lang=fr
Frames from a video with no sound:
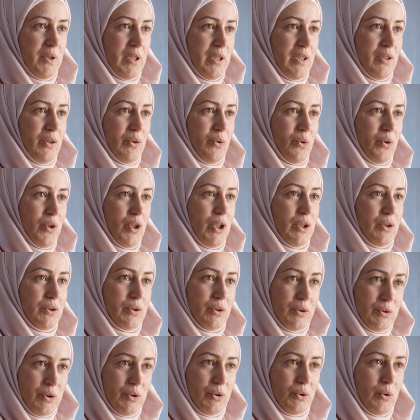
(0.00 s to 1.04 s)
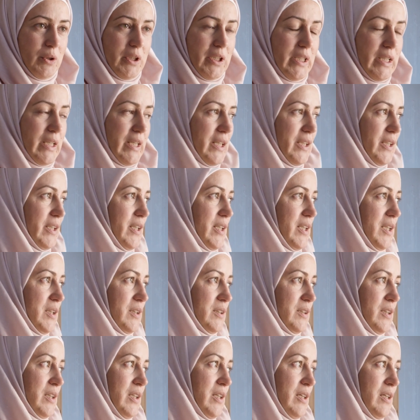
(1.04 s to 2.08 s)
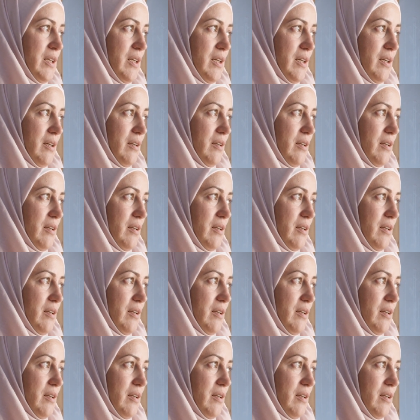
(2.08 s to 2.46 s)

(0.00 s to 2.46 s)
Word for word: non seulement pour stabiliser la situation